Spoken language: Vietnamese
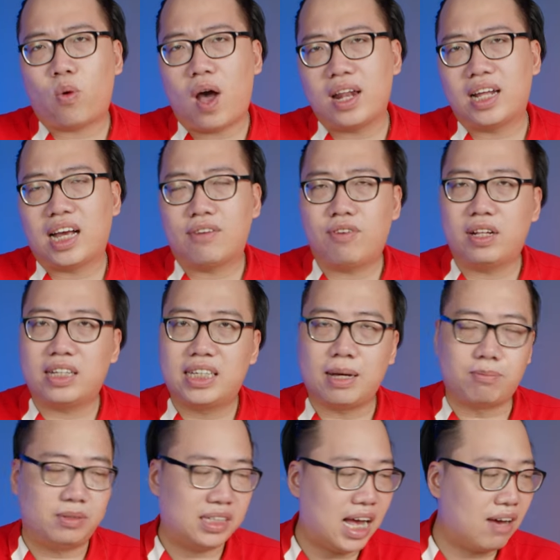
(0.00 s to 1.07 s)
qua được cái phần
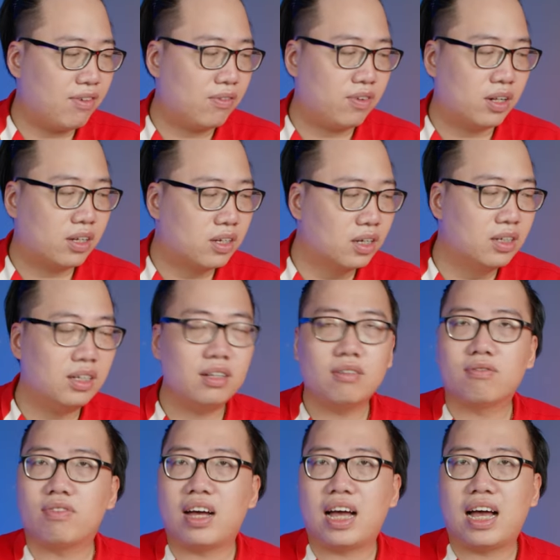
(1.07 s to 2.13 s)
kiểm tra về phần cứng
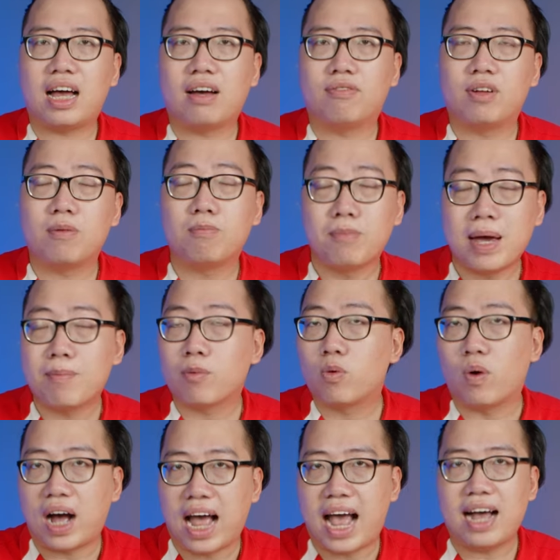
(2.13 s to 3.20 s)
và phần mềm
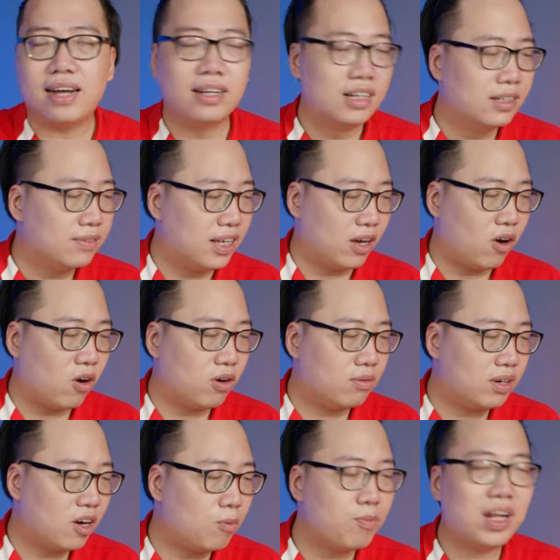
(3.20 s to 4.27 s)
của hãng để họ
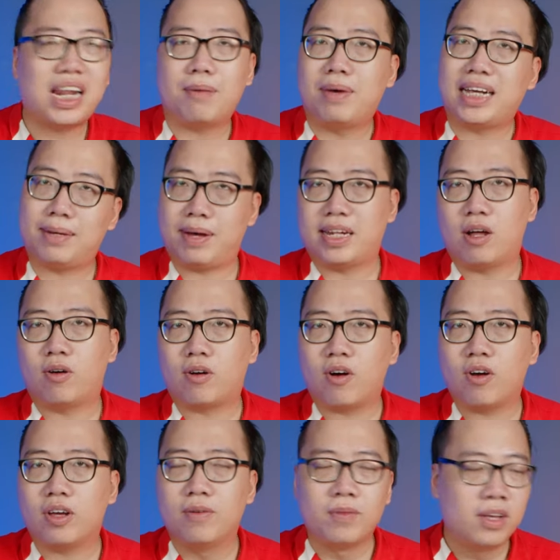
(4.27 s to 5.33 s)
không biết là máy các bạn đào
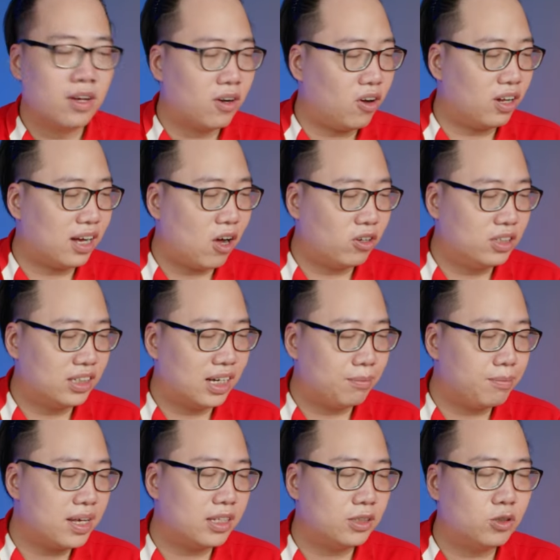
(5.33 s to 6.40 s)
coi còn họ chỉ
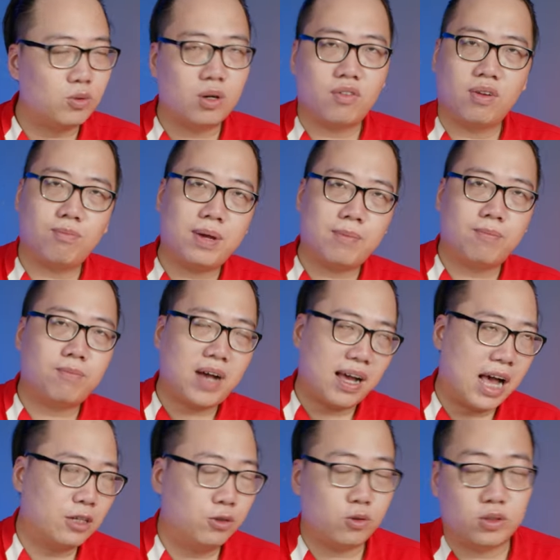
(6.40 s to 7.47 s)
cần biết dùng một phần mềm
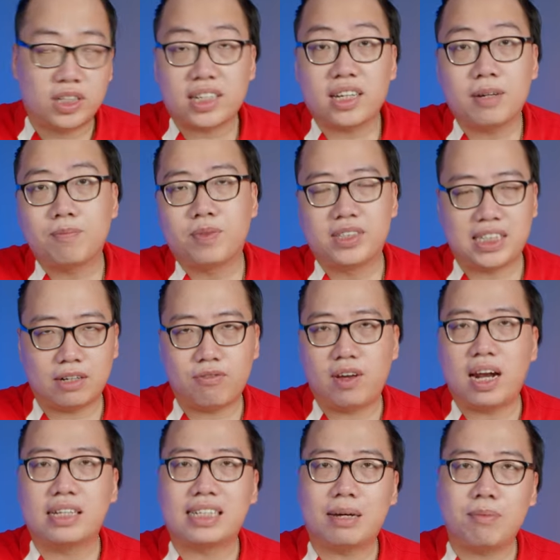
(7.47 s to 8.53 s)
Asus họ check ấy check phát
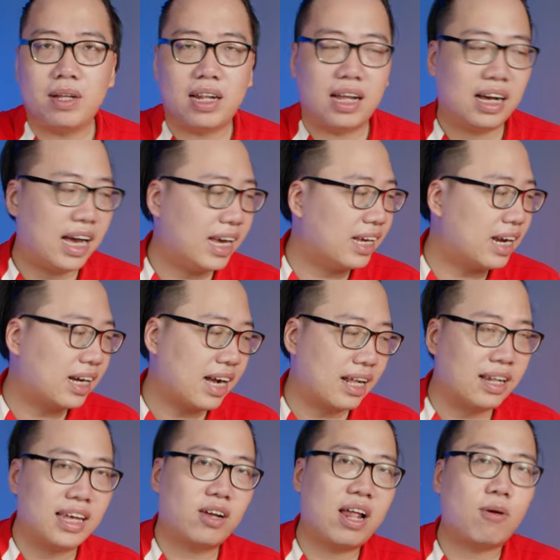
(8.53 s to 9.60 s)
là ra biết là ngay là cả
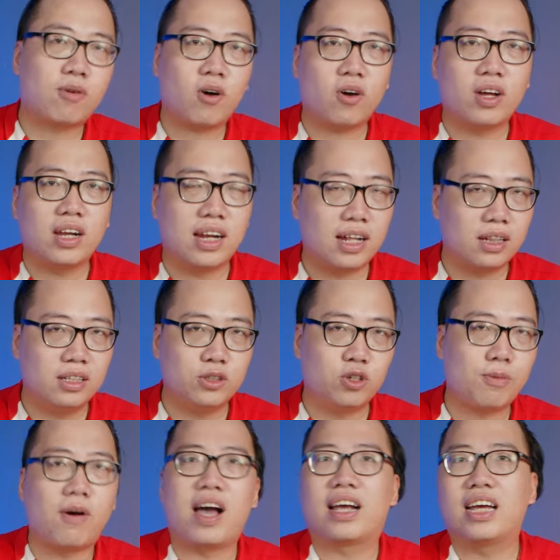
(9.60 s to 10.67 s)
này là đào coi là từ
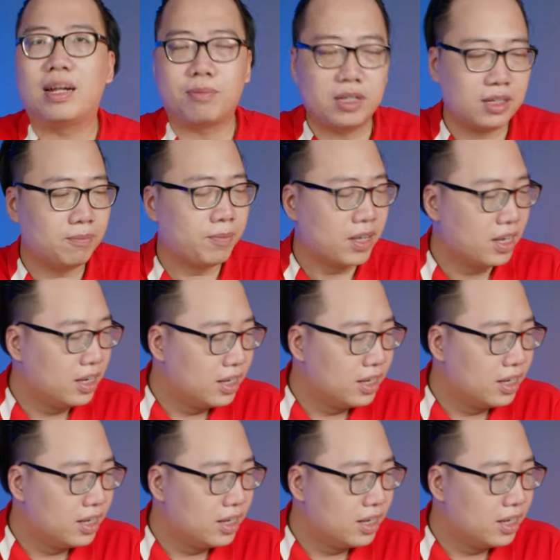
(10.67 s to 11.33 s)
chối bảo hành ngay lập tức